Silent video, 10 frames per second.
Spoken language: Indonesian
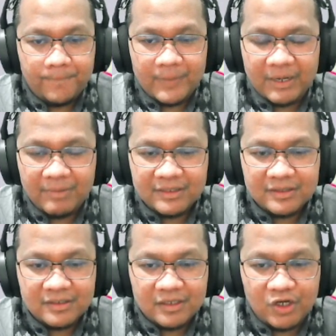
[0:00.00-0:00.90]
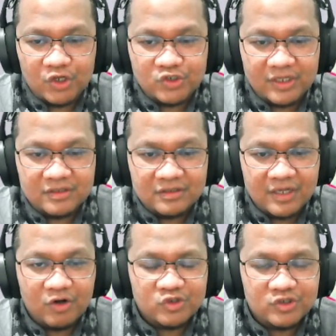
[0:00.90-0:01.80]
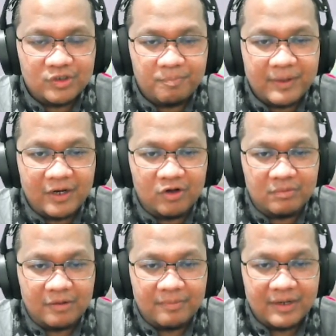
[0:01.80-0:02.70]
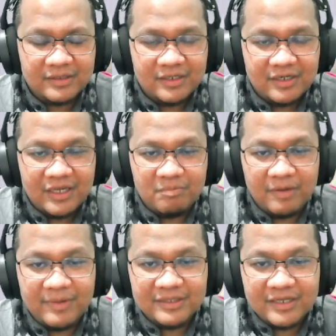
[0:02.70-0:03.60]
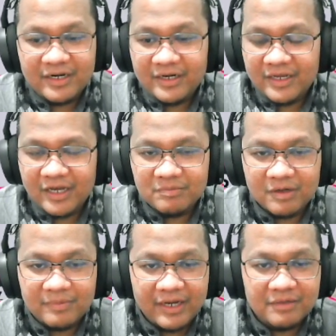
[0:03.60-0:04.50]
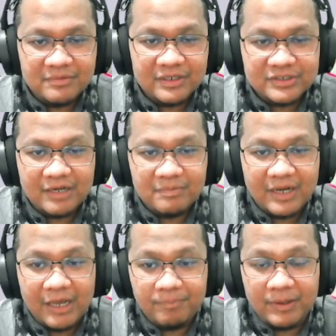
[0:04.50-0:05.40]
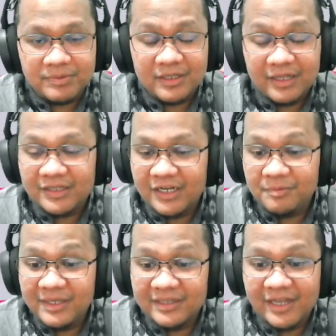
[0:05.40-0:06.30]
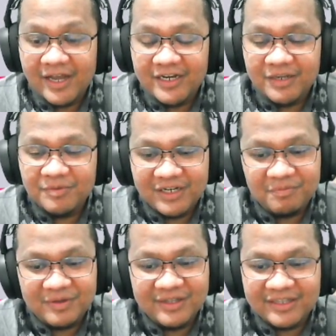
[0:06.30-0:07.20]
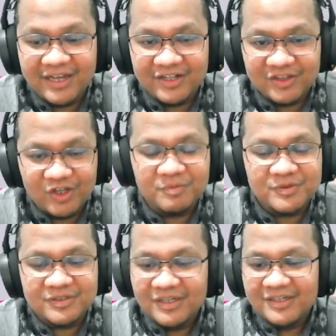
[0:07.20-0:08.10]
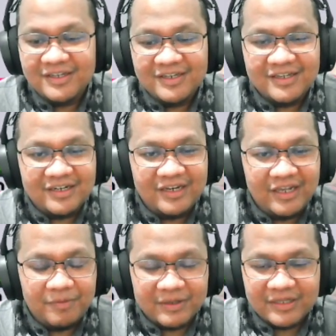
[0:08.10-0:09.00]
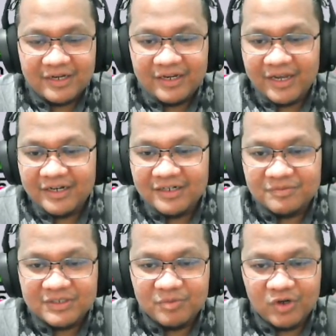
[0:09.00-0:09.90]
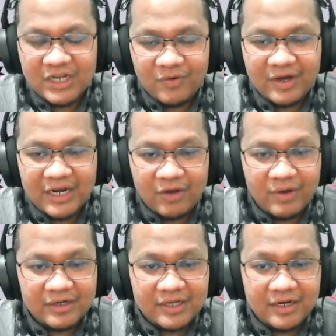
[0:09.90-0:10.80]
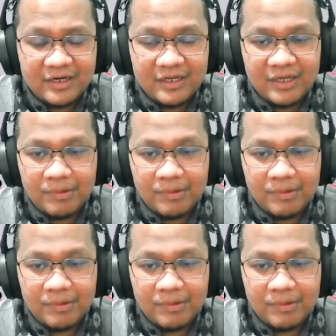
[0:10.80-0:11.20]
Mamat harus harus depan dong Mamat. Mamat kali ini akan bermain bersama Afif setelah tadi bintang Adi menjadi bintang tops di pertandingan menjebol gawang lawan kali ini